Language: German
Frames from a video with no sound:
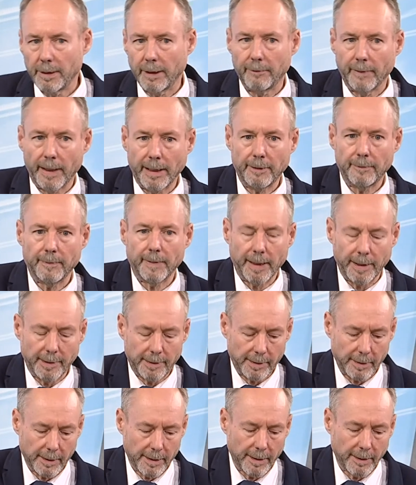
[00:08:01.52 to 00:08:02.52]
die
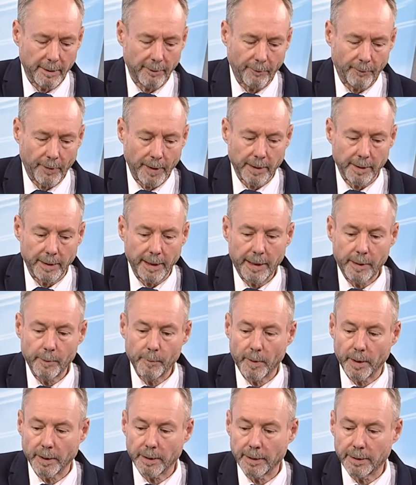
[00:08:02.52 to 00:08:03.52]
weltweit äh, verglichen
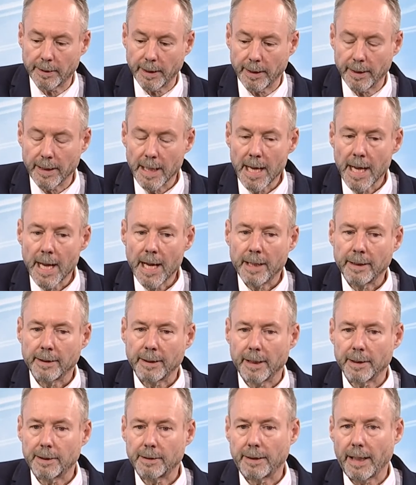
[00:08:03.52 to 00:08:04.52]
worden sind,
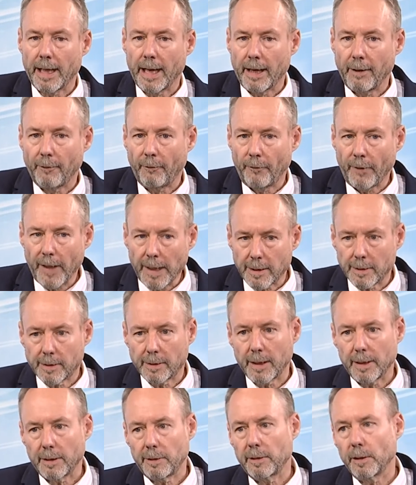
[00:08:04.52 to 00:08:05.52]
dass der
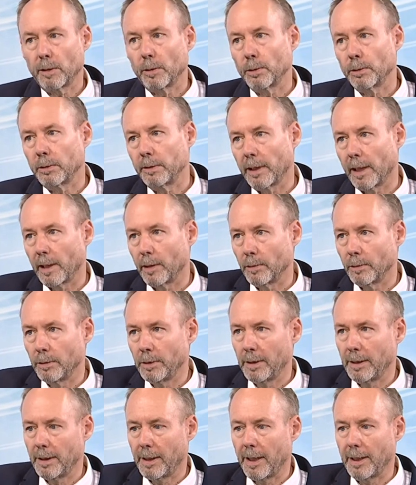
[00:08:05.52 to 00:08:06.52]
Effekt, dass der Hoden nach
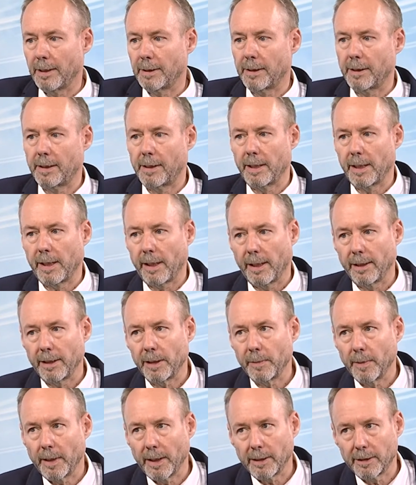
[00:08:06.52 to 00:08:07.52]
unten geht,
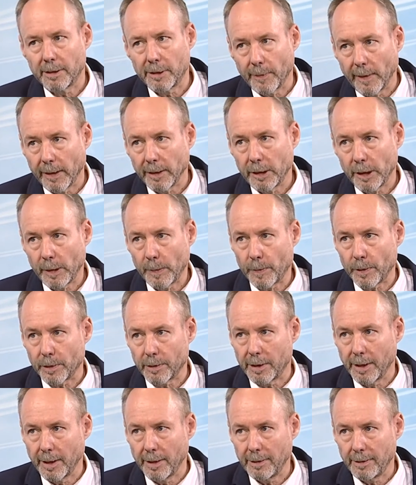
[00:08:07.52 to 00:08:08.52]
gerade mal 20
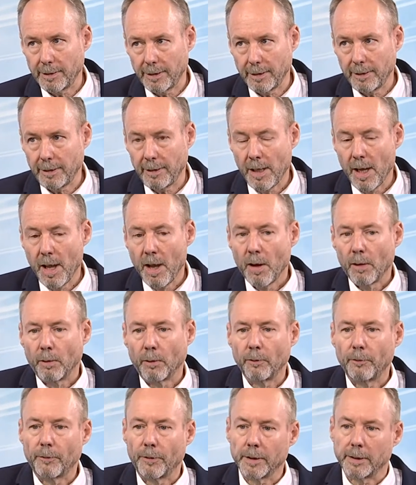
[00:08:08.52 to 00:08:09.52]
Prozent sind
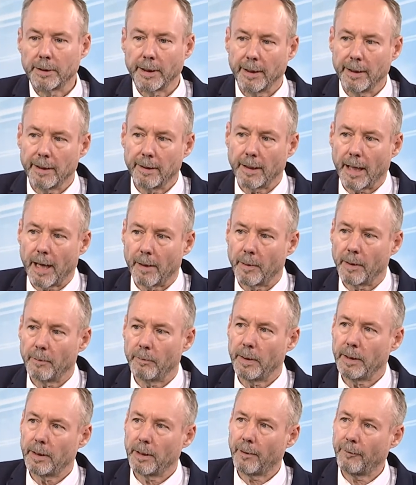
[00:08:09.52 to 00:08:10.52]
und von denen aber
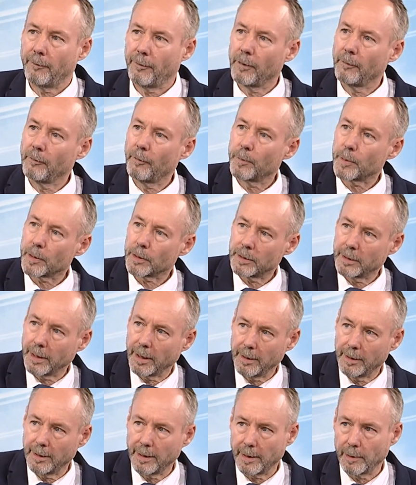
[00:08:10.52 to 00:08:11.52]
wieder 5
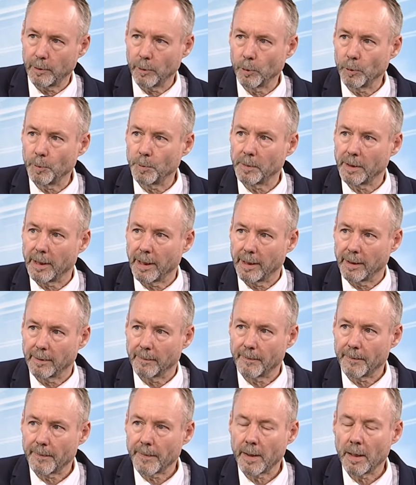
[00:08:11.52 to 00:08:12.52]
Prozent nach oben
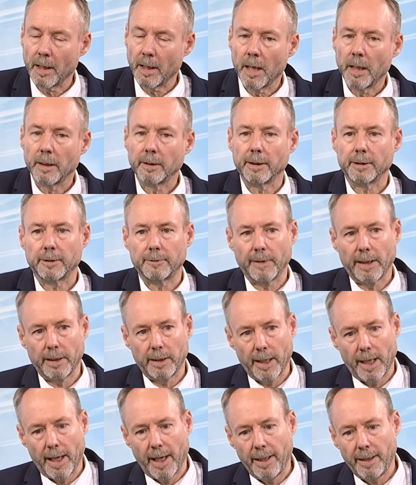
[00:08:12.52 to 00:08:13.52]
gehen. Das war
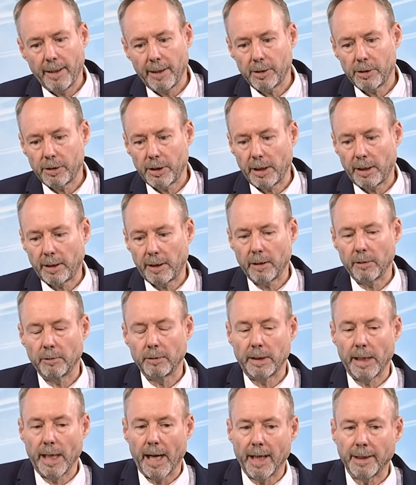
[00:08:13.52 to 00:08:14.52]
die eine Geschichte.
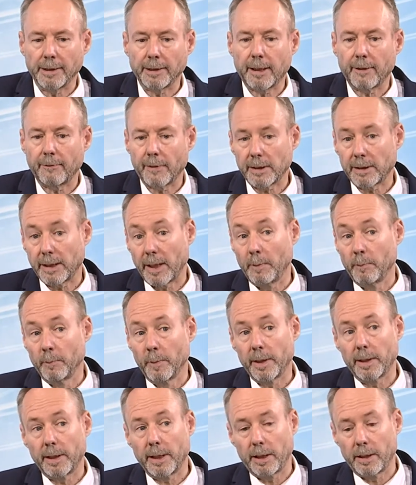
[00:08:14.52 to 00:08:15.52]
Und die andere, was eben
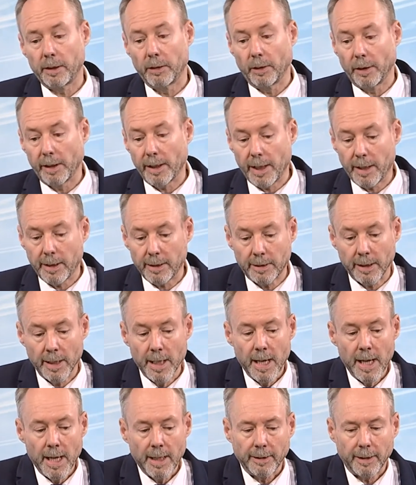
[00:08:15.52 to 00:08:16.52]
wirklich neuer ist,
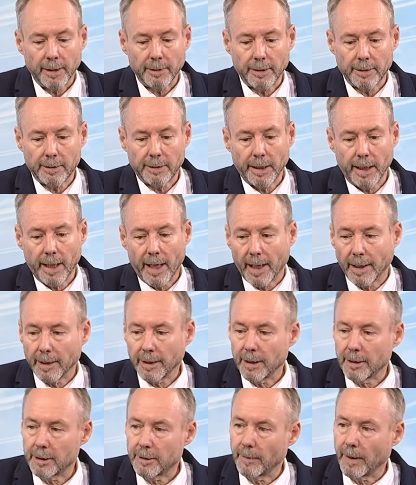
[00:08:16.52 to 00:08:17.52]
dass es sehr
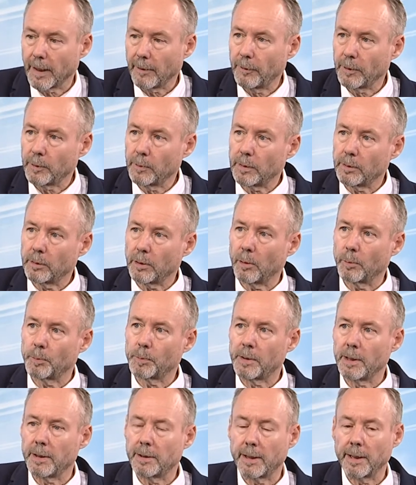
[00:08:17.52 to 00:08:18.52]
angezweifelt wird,
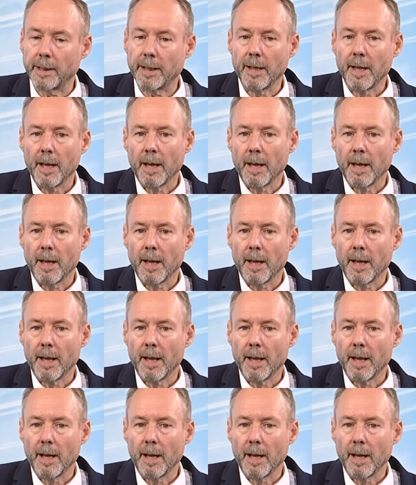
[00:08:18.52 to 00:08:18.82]
ob diese